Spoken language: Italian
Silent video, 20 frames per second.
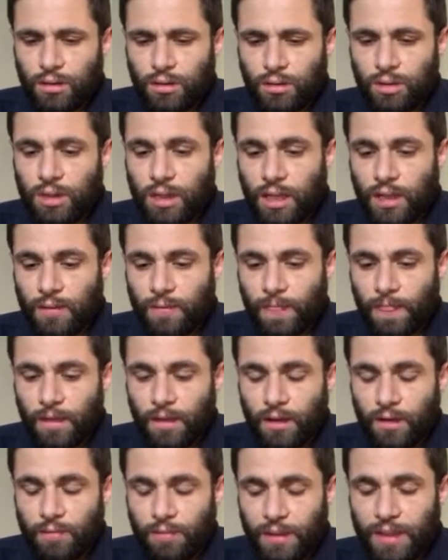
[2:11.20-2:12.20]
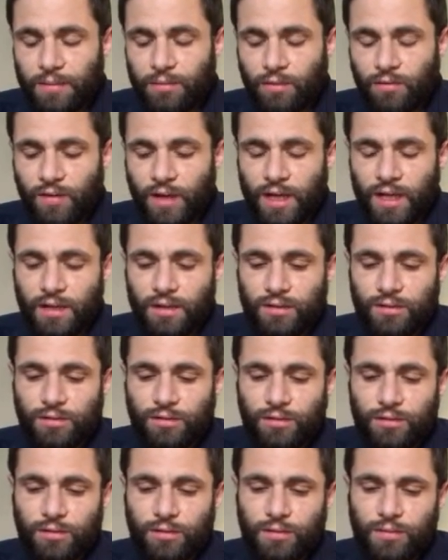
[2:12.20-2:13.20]
Già il primo
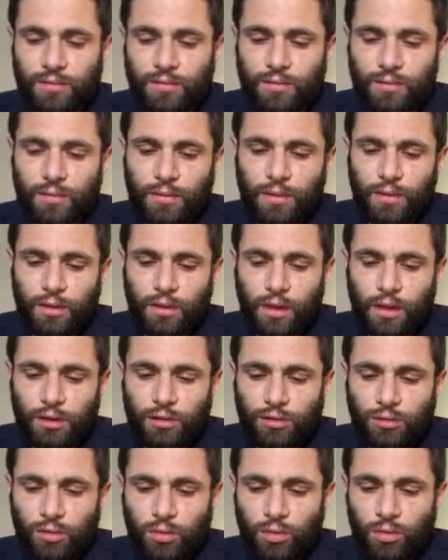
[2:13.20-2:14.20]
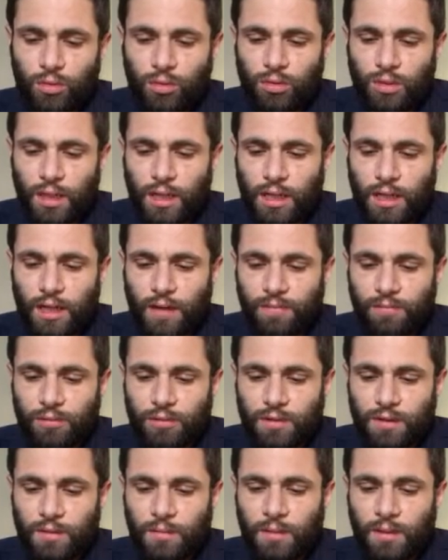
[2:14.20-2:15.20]
verso esclude la
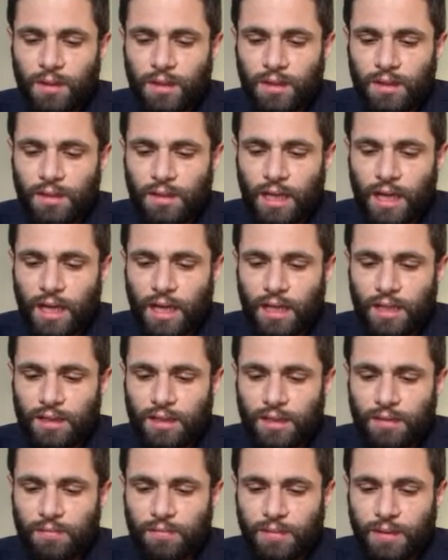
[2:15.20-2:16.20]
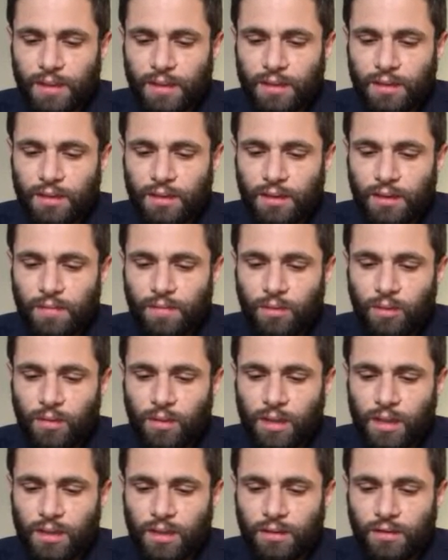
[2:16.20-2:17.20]
possibilità da parte del
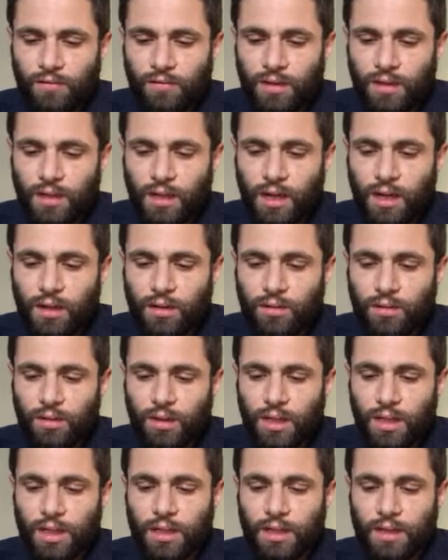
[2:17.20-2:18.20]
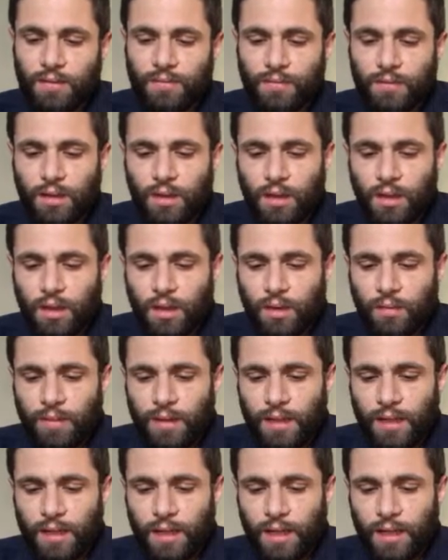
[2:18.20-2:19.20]
poeta di vedere la collina,
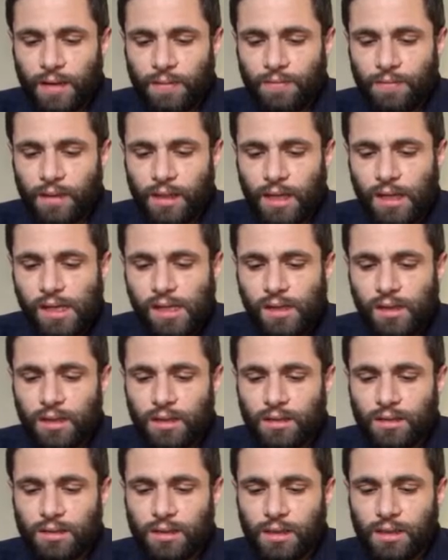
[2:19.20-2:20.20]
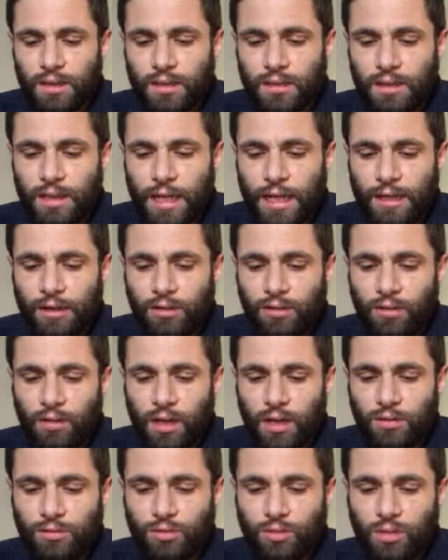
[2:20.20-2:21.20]
perché egli si
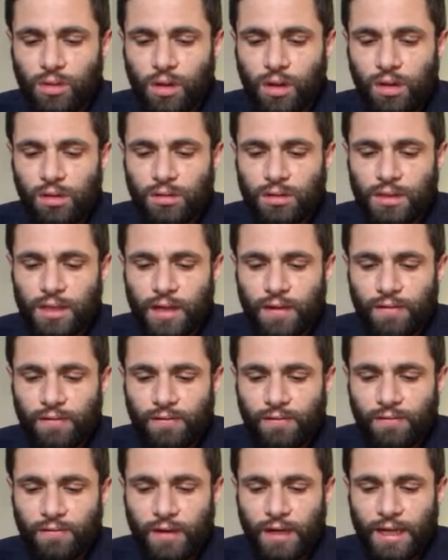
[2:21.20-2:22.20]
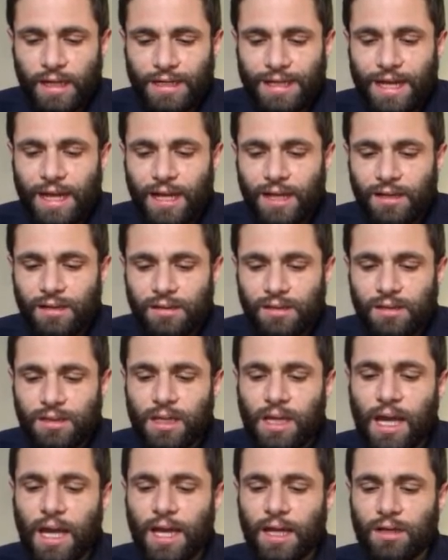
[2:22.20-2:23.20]
interroga su cosa veda
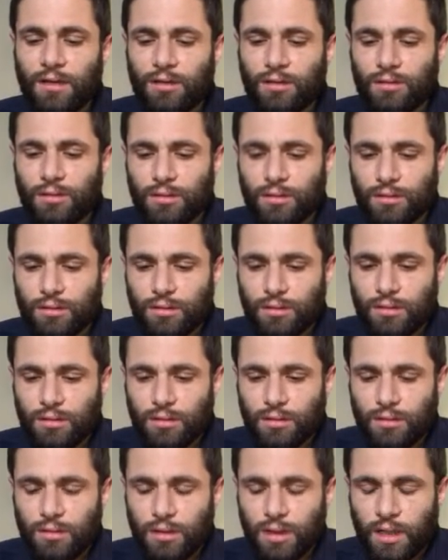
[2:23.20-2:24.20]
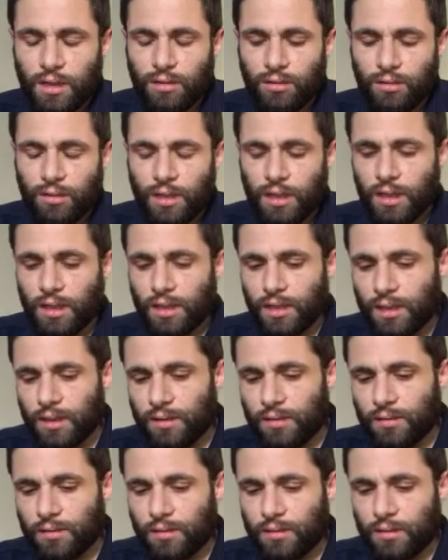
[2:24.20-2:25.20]
dietro la
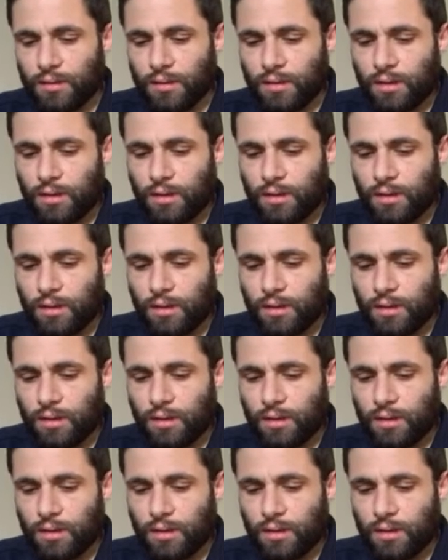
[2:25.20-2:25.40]
collina.